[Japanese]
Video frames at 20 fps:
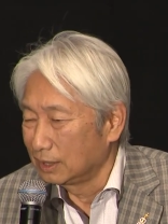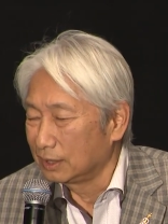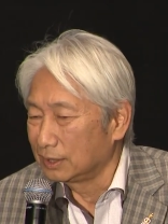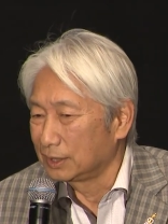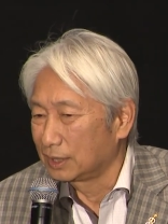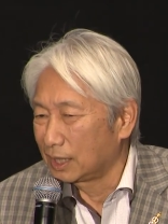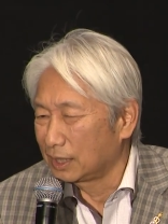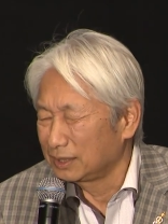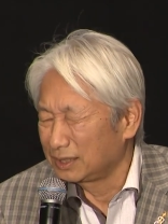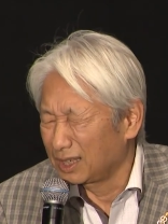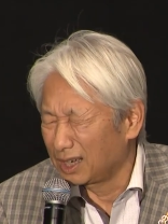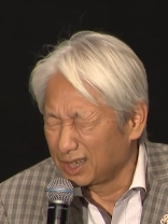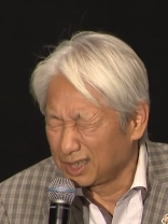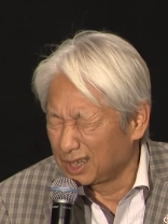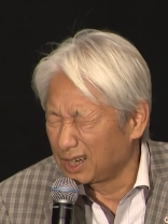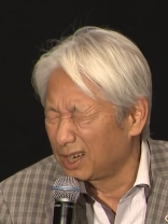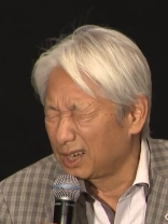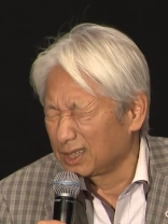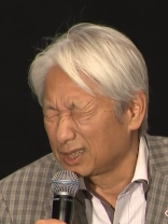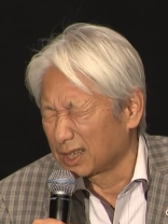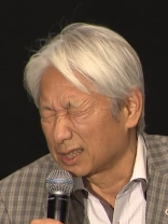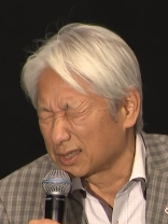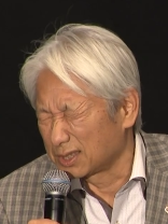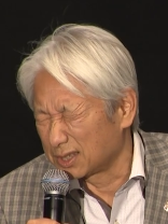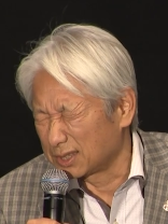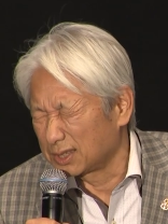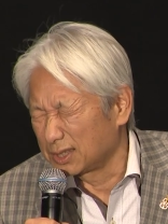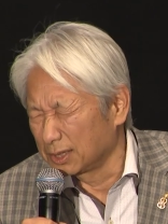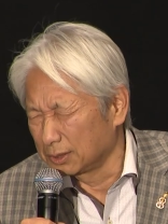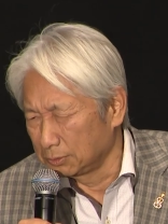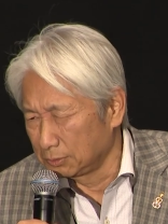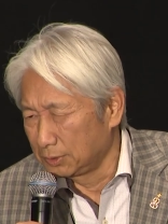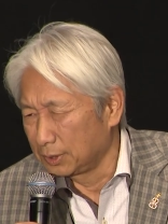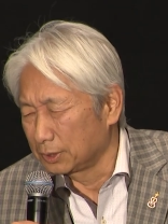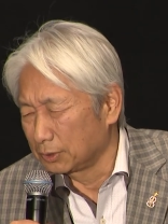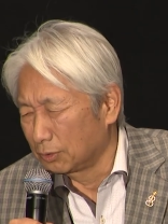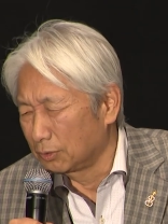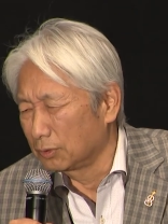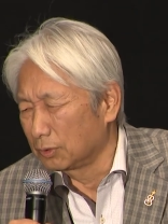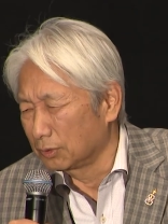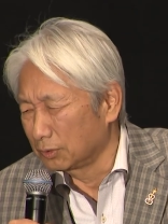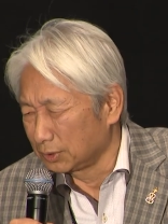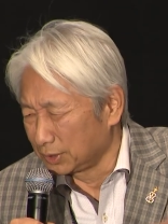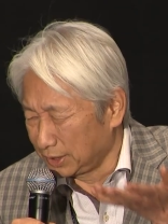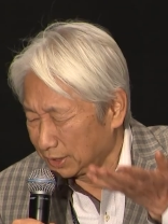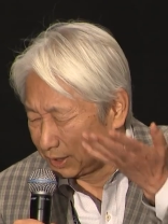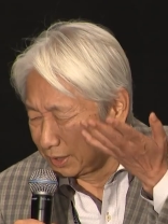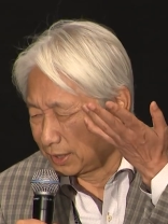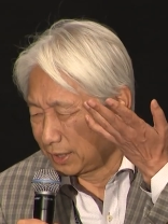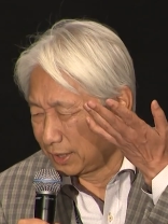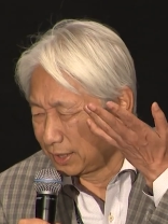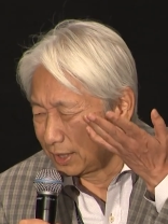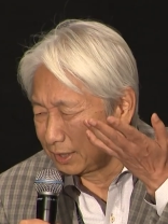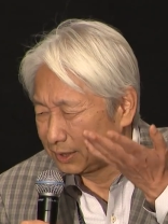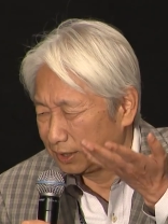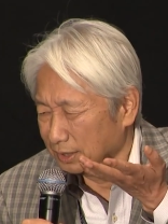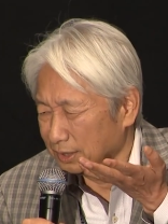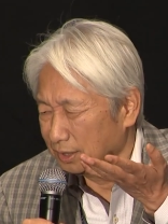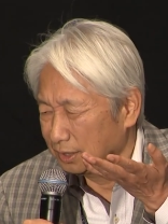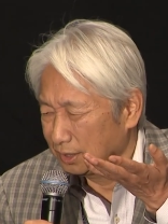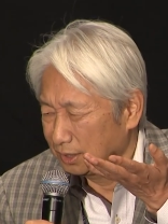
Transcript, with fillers: 胃が痛いななんつって上の方に部屋に